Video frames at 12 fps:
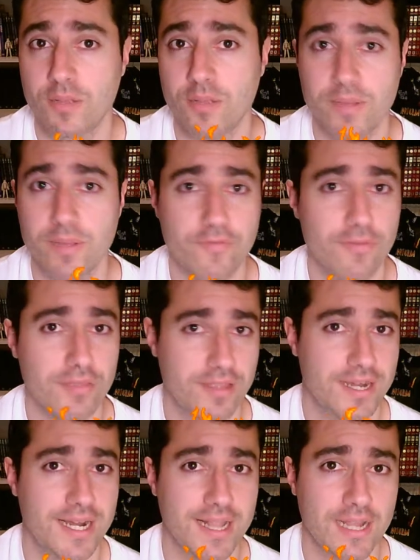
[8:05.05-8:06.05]
cómo iba a
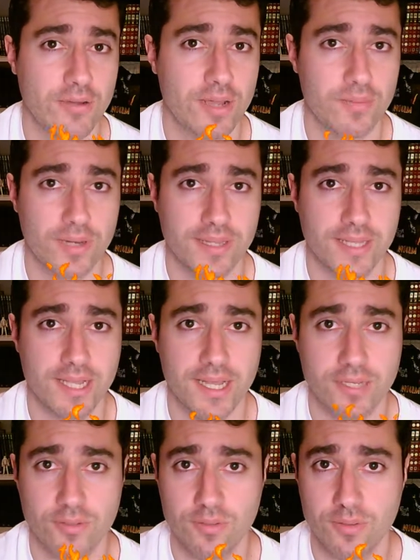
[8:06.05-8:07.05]
funcionar la nueva política de
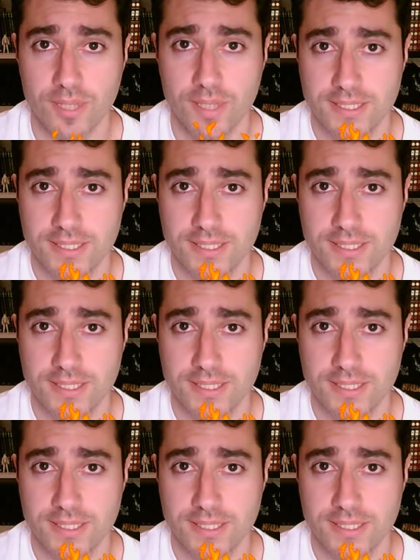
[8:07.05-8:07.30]
YouTube,